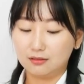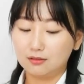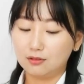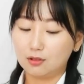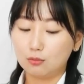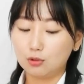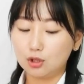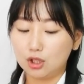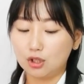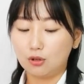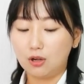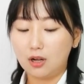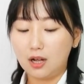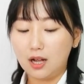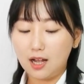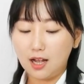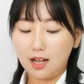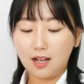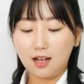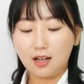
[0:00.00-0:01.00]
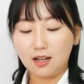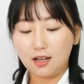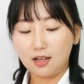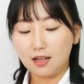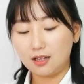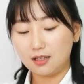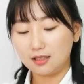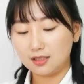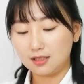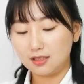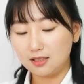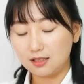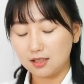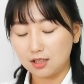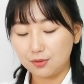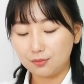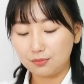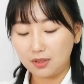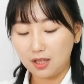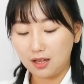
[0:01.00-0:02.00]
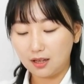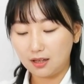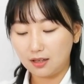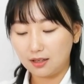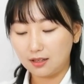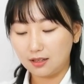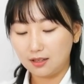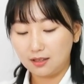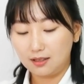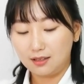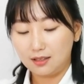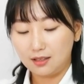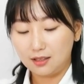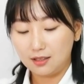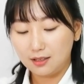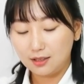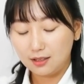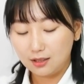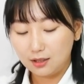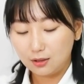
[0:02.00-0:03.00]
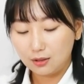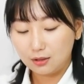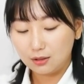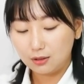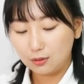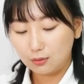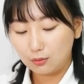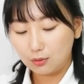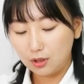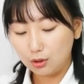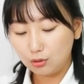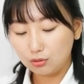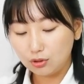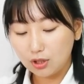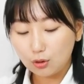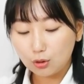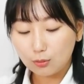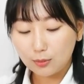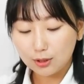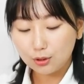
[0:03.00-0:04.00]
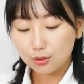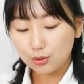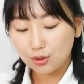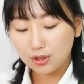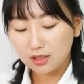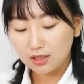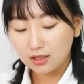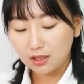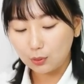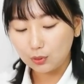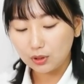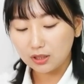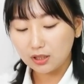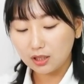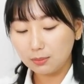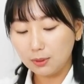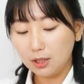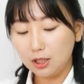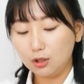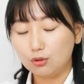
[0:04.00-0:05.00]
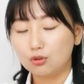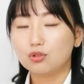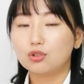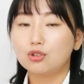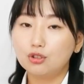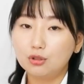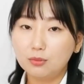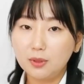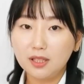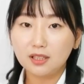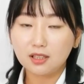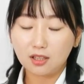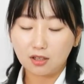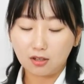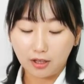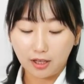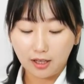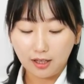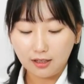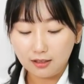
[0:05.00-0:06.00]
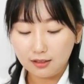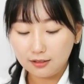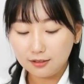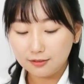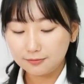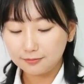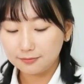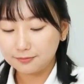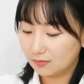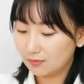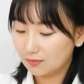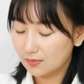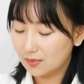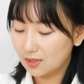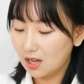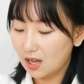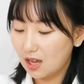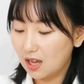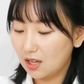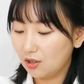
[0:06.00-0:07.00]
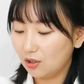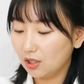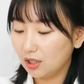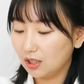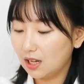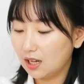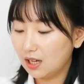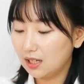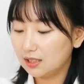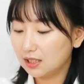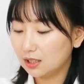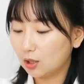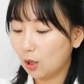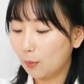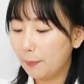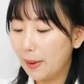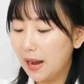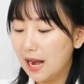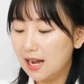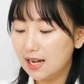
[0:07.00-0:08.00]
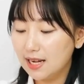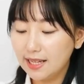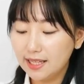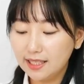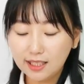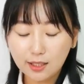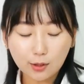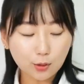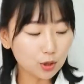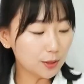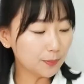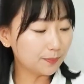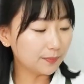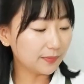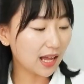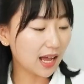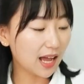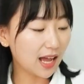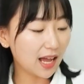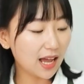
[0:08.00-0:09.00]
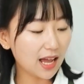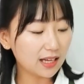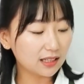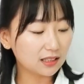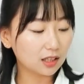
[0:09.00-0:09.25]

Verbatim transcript: 너무 쉬워. 아 진짜 쉽다. 원래 눈 감고 만들 수 있는데 오늘 특별히 눈 뜨고 만든 거예요. 어? 자 여기다가 이제 더 빨리 익히고 싶다.